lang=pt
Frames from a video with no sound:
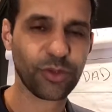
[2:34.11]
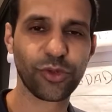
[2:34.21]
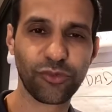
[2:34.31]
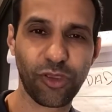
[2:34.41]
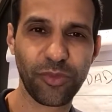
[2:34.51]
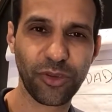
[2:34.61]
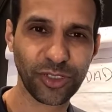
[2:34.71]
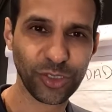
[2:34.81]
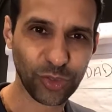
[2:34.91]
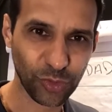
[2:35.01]
nosso amigo
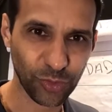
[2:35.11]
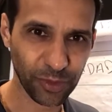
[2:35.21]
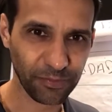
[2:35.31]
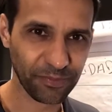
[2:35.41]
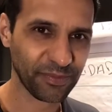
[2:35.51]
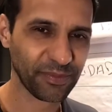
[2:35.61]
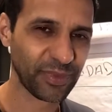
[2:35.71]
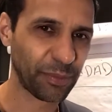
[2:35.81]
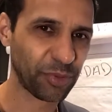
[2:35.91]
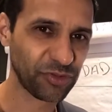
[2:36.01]
editor,
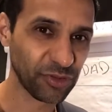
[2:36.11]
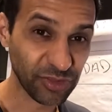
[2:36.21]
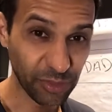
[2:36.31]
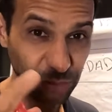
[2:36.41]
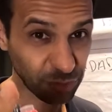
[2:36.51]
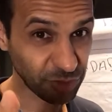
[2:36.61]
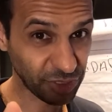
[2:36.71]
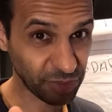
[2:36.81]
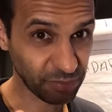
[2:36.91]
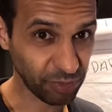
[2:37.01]
né, Postigo, você é muito
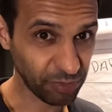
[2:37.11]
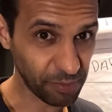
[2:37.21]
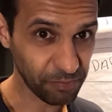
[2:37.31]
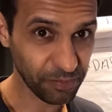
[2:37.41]
gente boa,